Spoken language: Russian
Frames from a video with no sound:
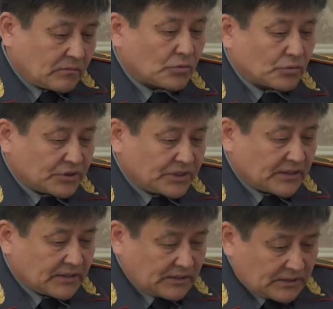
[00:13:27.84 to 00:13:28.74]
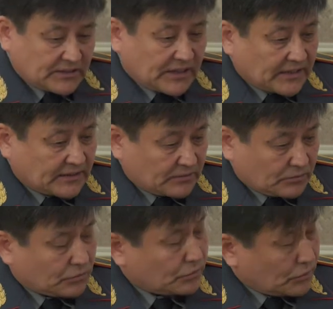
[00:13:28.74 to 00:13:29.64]
вооруженных силах иностранных
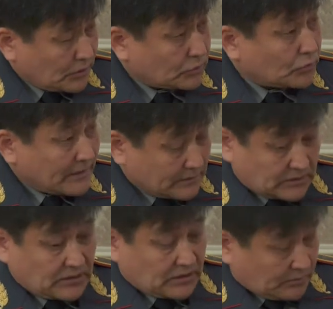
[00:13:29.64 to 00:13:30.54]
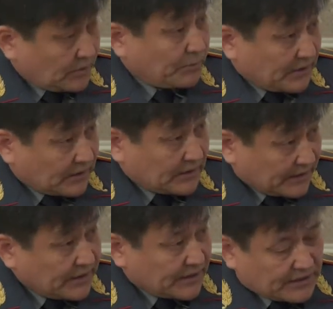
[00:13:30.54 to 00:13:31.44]
государств примерно
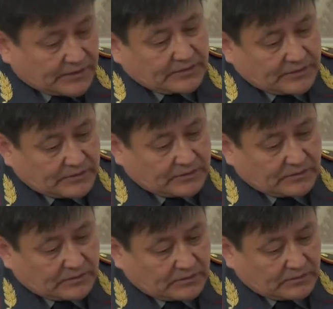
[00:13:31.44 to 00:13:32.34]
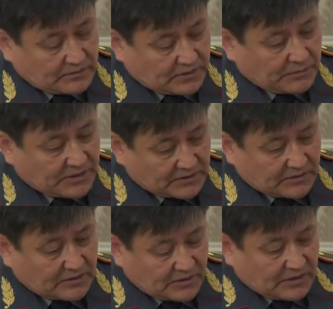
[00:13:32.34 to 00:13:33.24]
такие же. Вот, э,
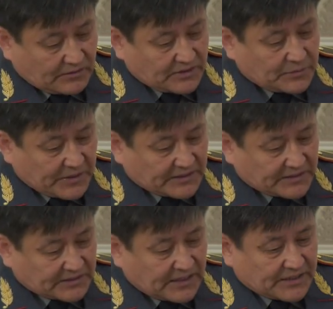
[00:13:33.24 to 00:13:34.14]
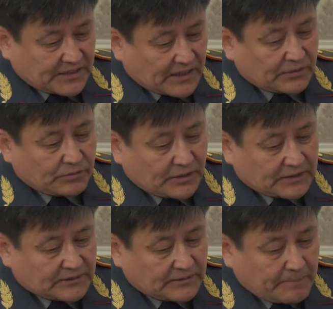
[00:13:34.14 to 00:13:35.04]
имеется в инспекциях задачи, как и у
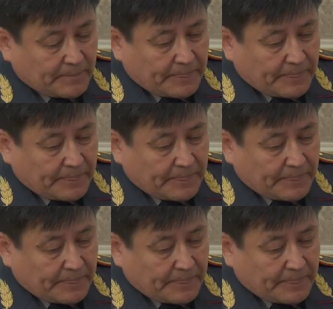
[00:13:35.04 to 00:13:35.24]
нас.